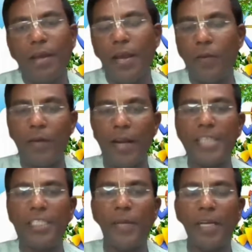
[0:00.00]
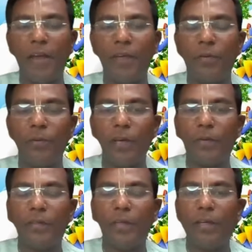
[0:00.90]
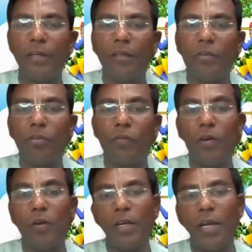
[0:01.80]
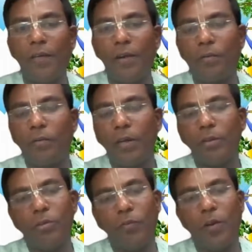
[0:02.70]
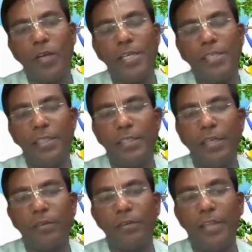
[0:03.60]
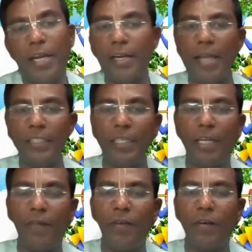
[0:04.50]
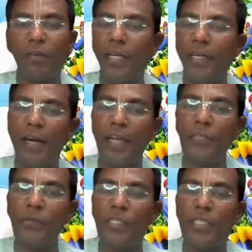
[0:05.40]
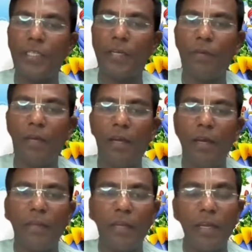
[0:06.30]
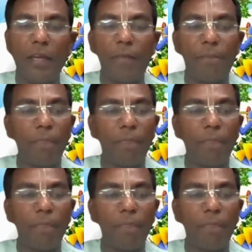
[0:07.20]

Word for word: ఆయన ఒక రాజ్యమే కావాలనుకున్నారు ధ్రువలోకం కావాలనుకున్నారు ధ్రువలోకాన్ని ఇచ్చేశారు తండ్రి రాజ్యం కావాలనుకున్నారు తండ్రి రాజ్యము ఇచ్చేశారు తనకి